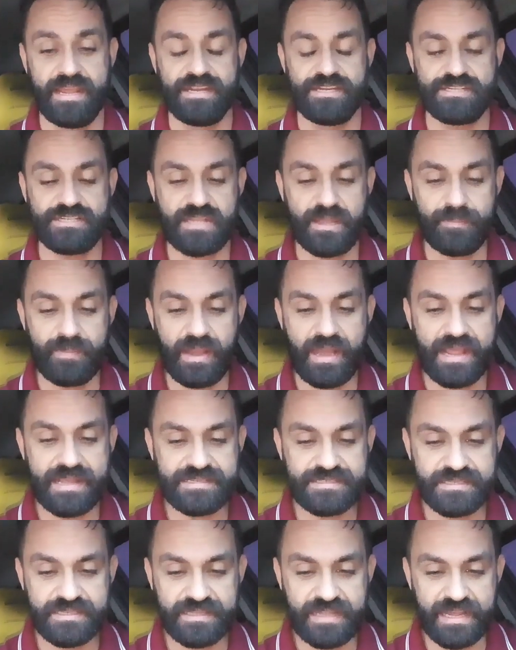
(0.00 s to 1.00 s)

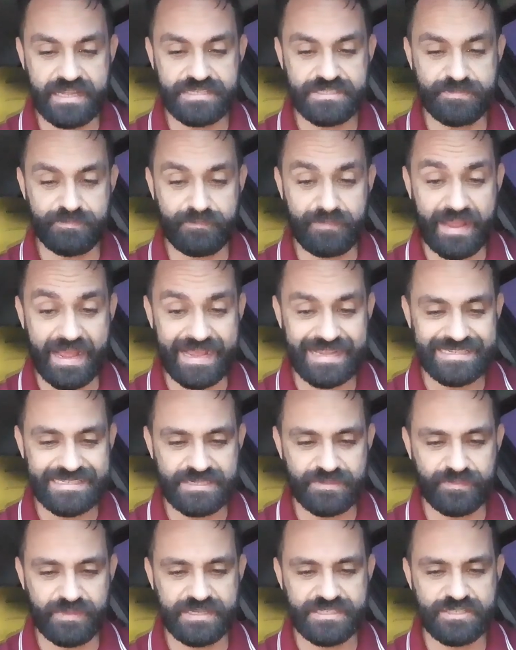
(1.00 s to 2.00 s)
Estabelece idade
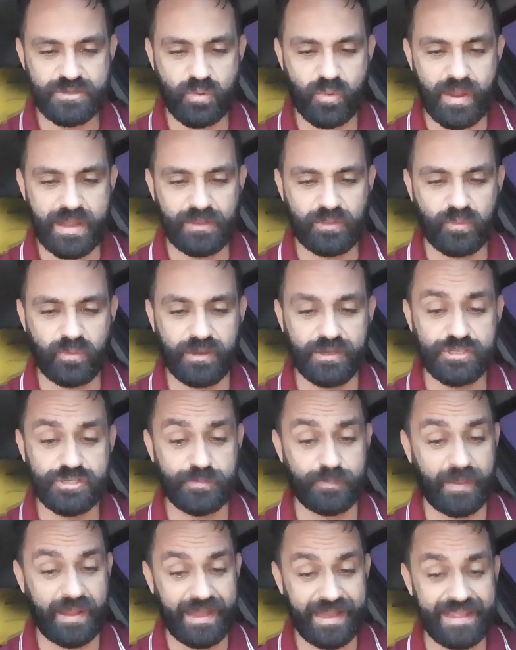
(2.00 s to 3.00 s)
máxima de 4 anos
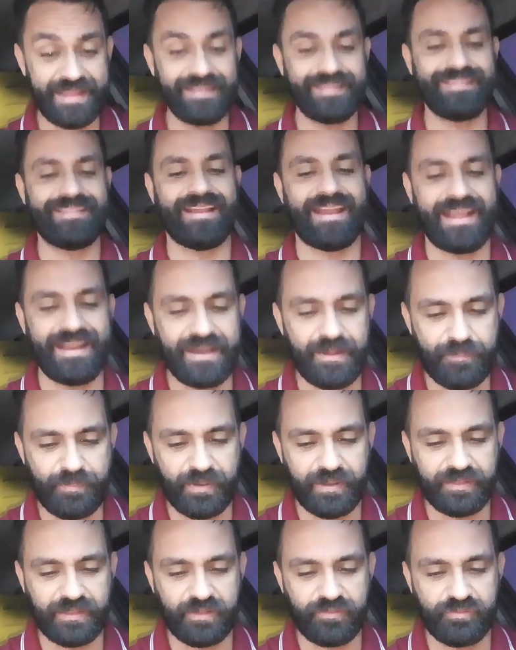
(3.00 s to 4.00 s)
para entrar na
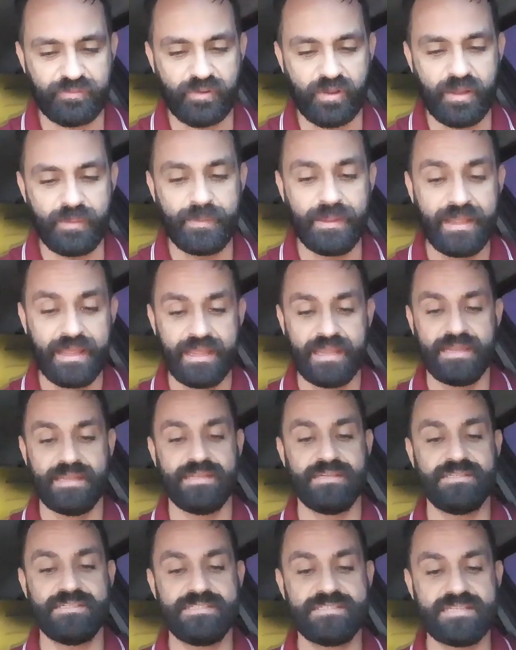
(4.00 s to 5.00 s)
plataforma
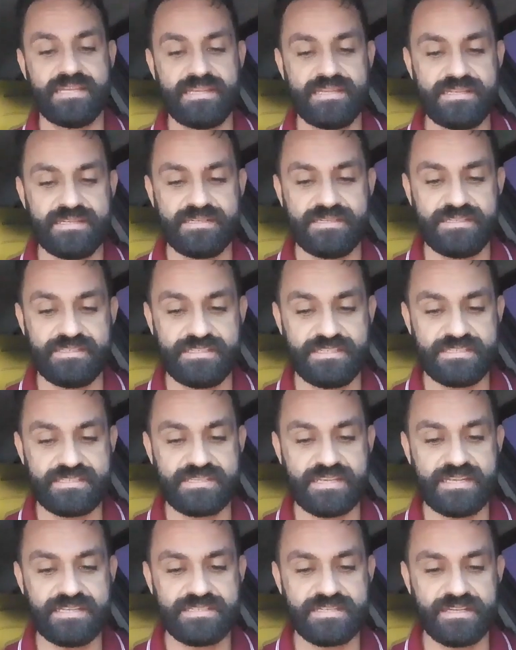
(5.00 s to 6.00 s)
e de
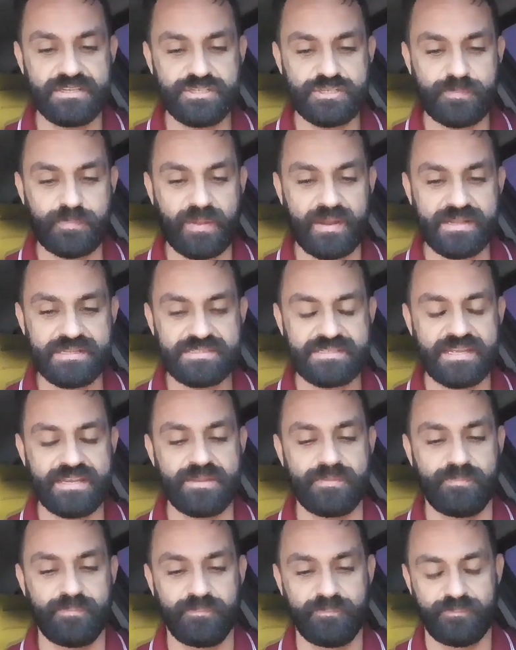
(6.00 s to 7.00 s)
6 anos para
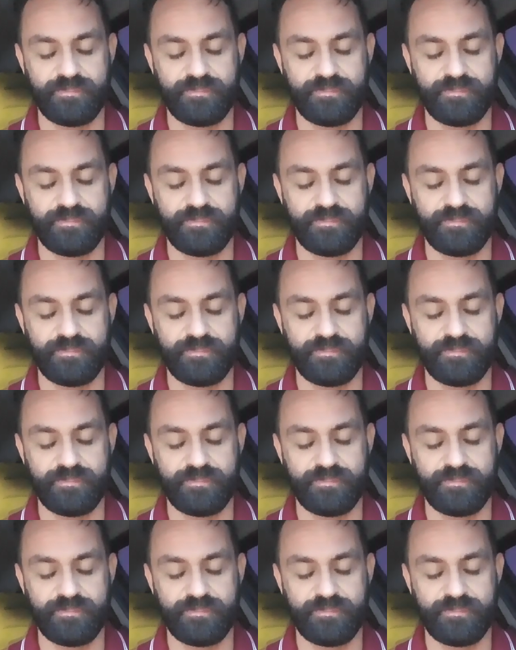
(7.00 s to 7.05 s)
sair.